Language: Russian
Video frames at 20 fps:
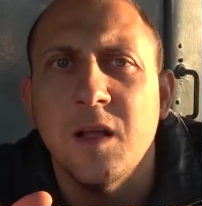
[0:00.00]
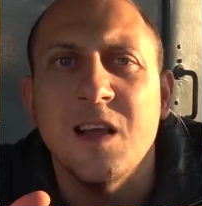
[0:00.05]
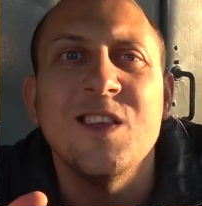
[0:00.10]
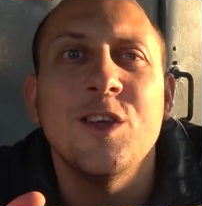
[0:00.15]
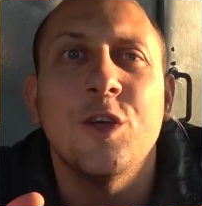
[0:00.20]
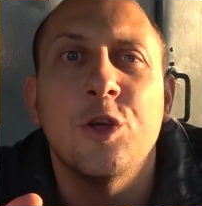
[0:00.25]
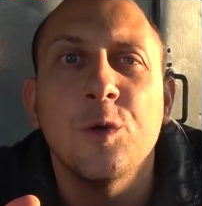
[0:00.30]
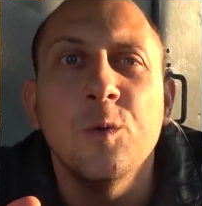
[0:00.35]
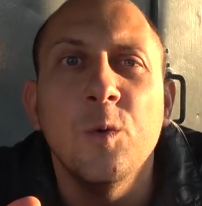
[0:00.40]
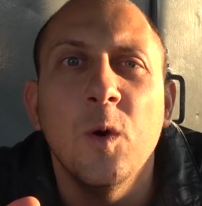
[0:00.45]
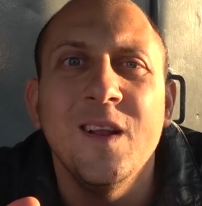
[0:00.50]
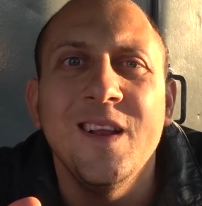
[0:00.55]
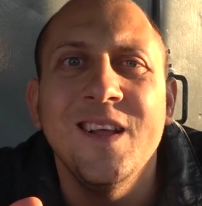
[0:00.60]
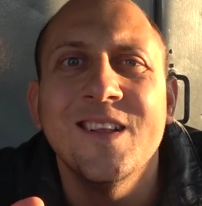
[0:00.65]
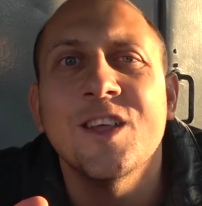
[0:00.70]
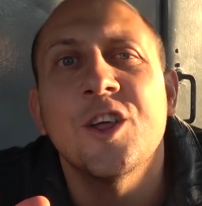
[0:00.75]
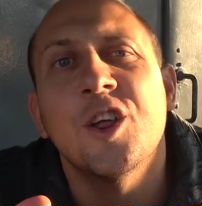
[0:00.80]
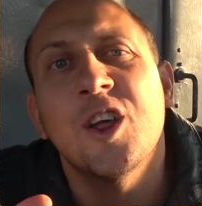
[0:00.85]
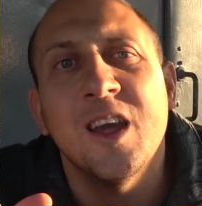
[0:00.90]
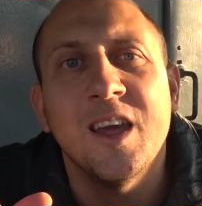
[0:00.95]
Да ничего,
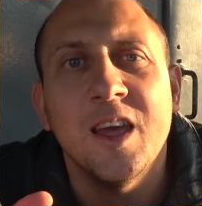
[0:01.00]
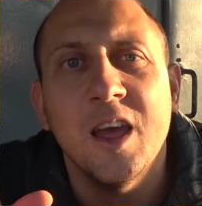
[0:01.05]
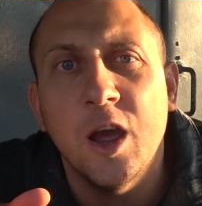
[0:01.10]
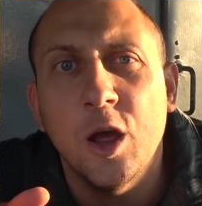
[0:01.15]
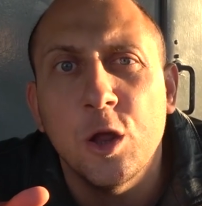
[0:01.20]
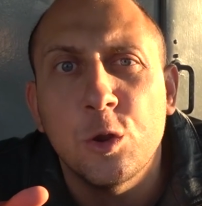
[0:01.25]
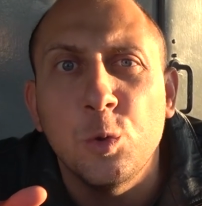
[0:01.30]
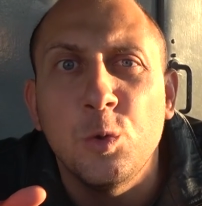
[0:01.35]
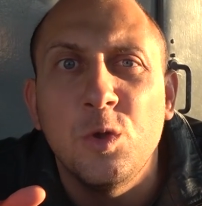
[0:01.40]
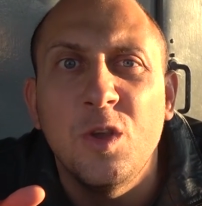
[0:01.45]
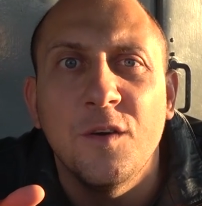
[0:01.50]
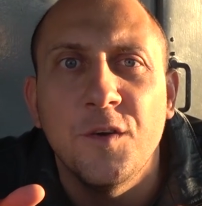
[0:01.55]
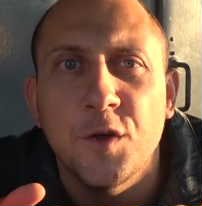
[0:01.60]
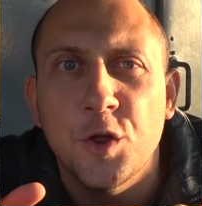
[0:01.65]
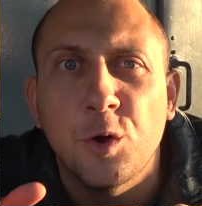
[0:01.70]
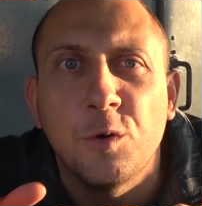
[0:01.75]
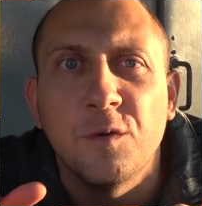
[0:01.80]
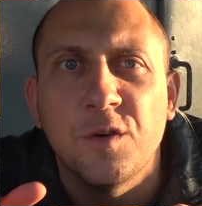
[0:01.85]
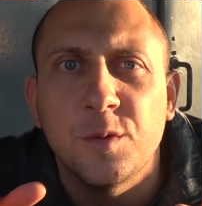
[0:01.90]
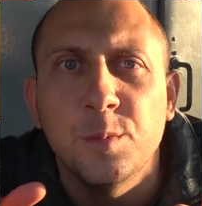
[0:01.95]
Леночка, я эту
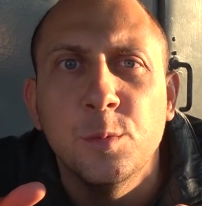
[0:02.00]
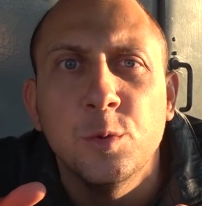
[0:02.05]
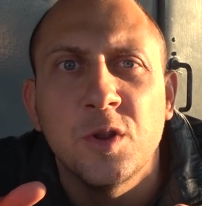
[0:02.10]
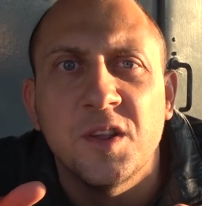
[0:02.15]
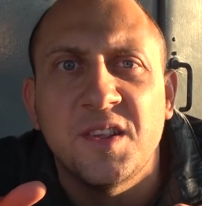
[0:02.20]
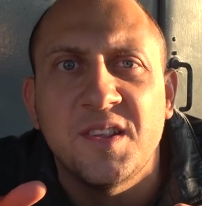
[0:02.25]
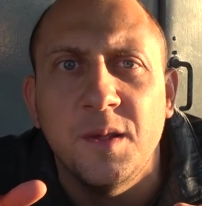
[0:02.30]
девочку возьму на